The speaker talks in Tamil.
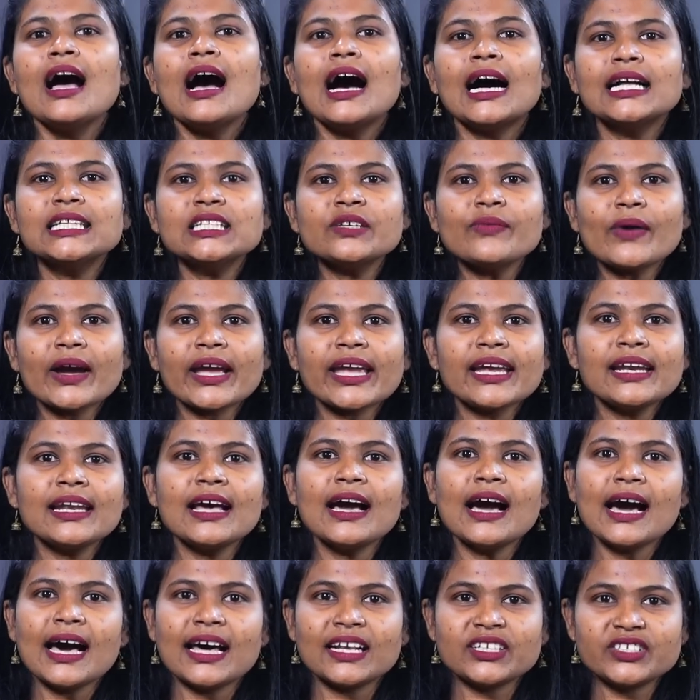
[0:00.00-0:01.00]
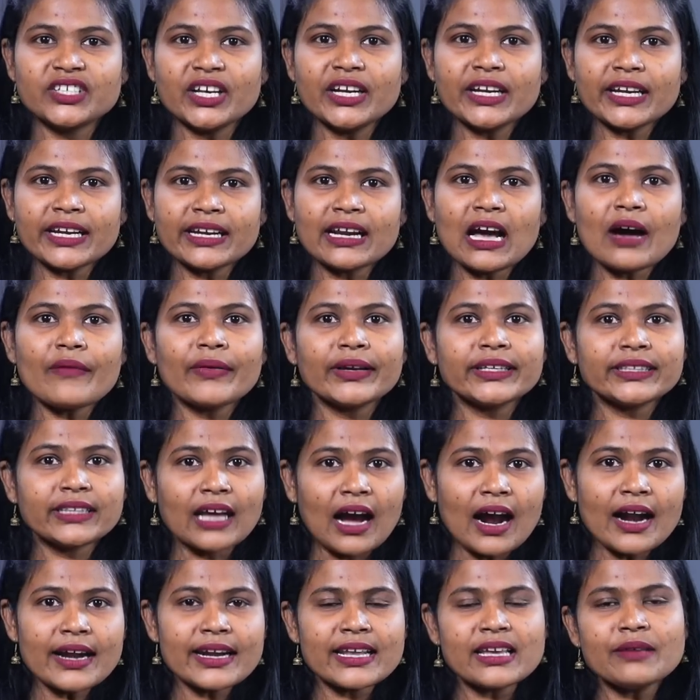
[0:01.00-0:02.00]
அந்த வகையில அர்ஜென்டினாவை
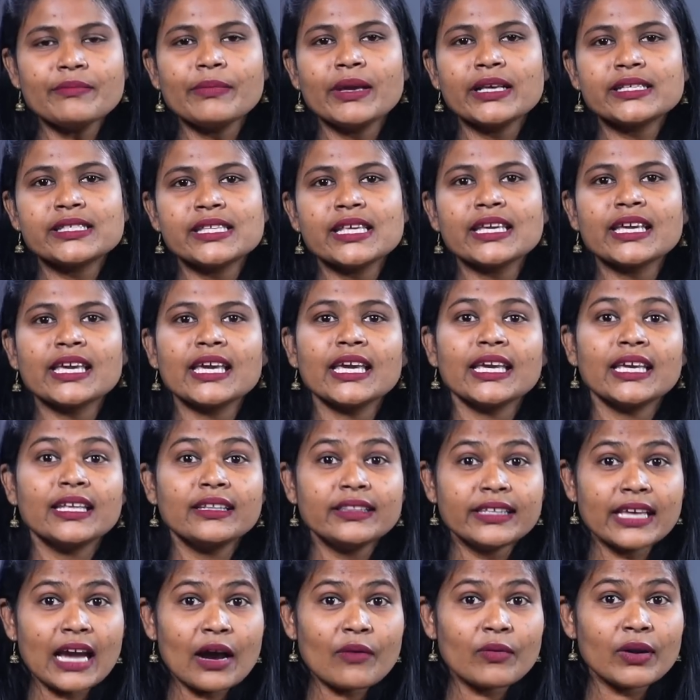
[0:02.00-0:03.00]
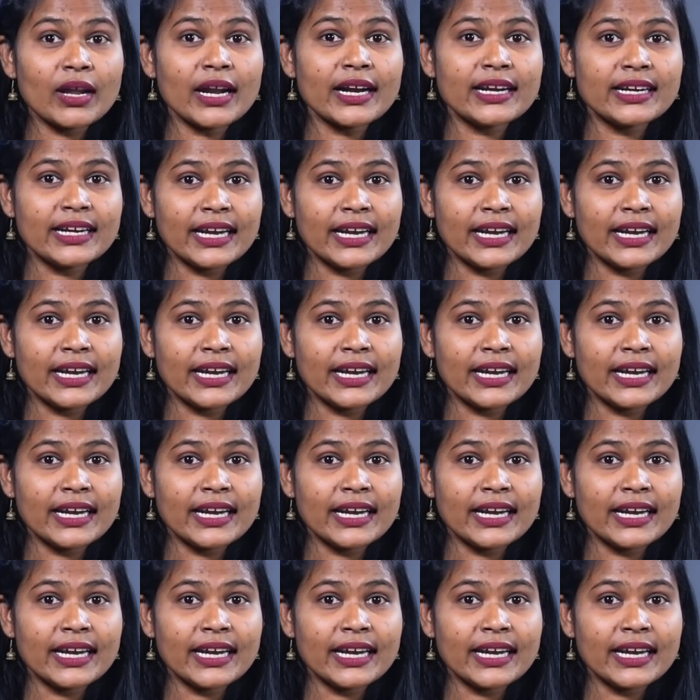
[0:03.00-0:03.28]
தாண்டி மெஸ்ஸிக்கு இந்தியாவில்